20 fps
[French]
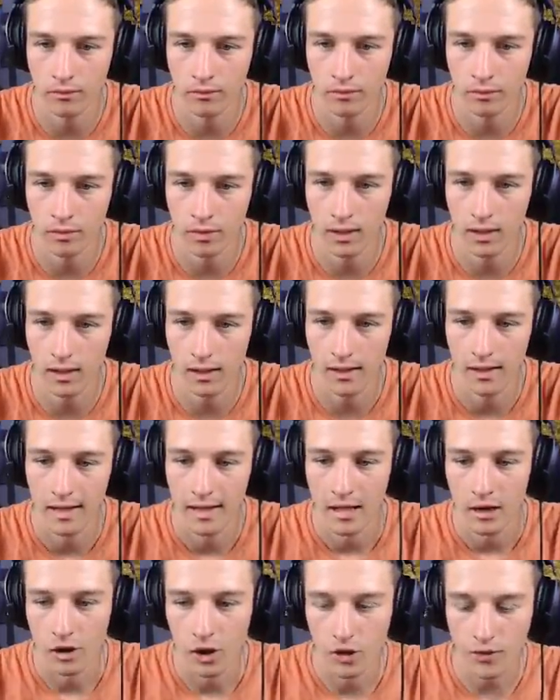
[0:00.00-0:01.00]
Voilà.
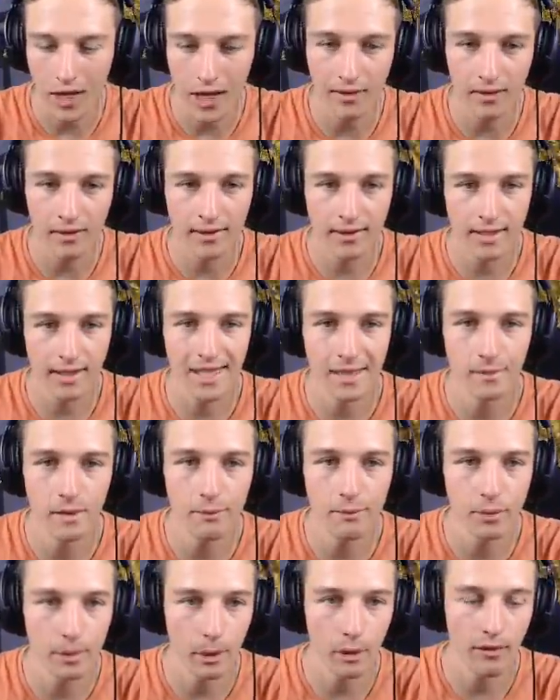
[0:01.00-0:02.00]
Je vais aller 26, amis
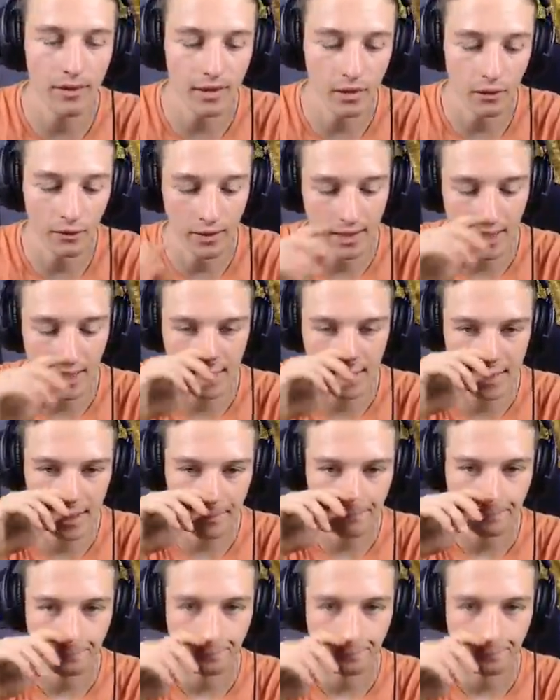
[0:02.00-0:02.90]
puis après on va, s'arrêter.